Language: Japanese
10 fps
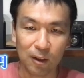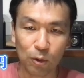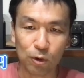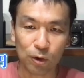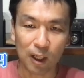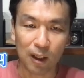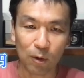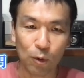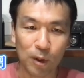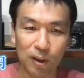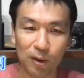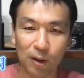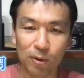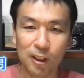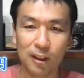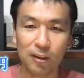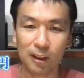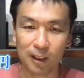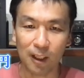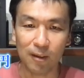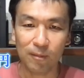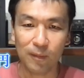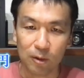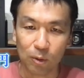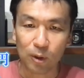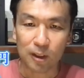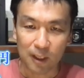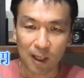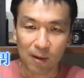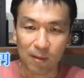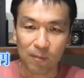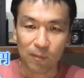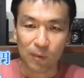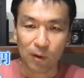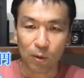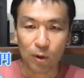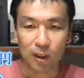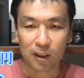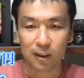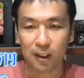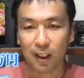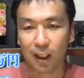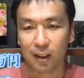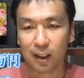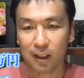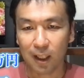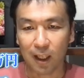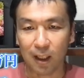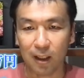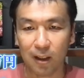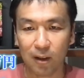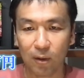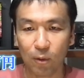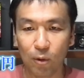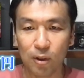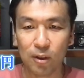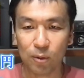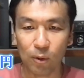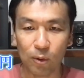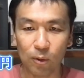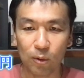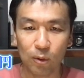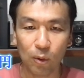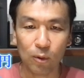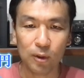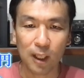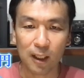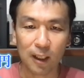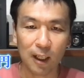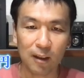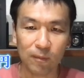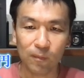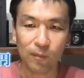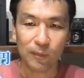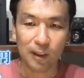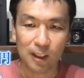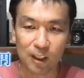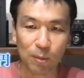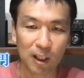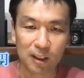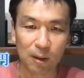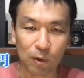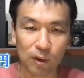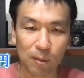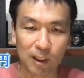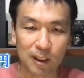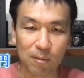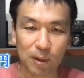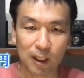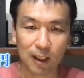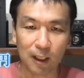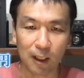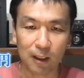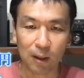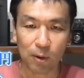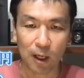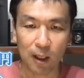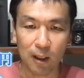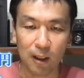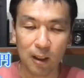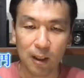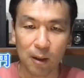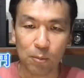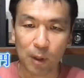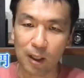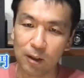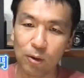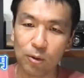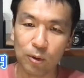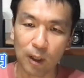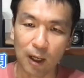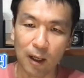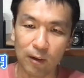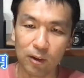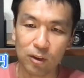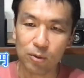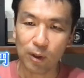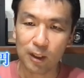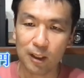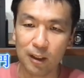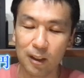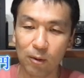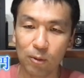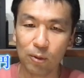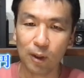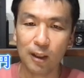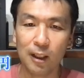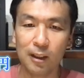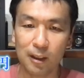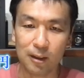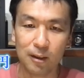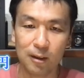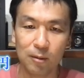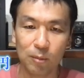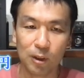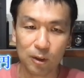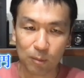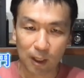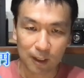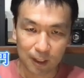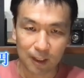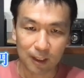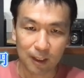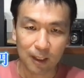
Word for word: 挙手かコメントで教えてください。そうですね。コインが好きな方で、コインを6年間1枚しか持ってませんみたいな方は、稀というか、私は聞いたことがないです。まあ、つまり